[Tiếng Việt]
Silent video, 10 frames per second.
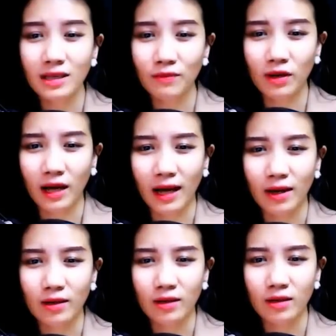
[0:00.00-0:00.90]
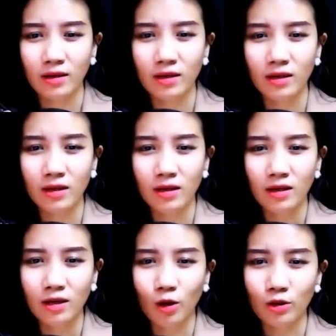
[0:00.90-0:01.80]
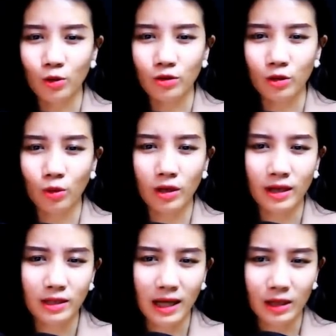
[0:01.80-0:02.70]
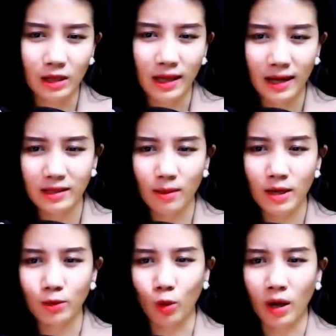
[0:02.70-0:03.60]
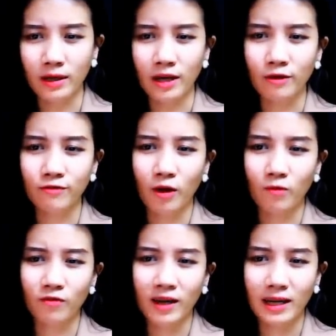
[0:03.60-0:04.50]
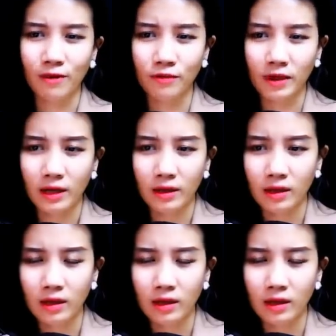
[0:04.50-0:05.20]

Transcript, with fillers: Dạ vâng ạ à. Nói rồi thì tôi liền chạy thật nhanh ra bên ngoài Đến phòng pha cà phê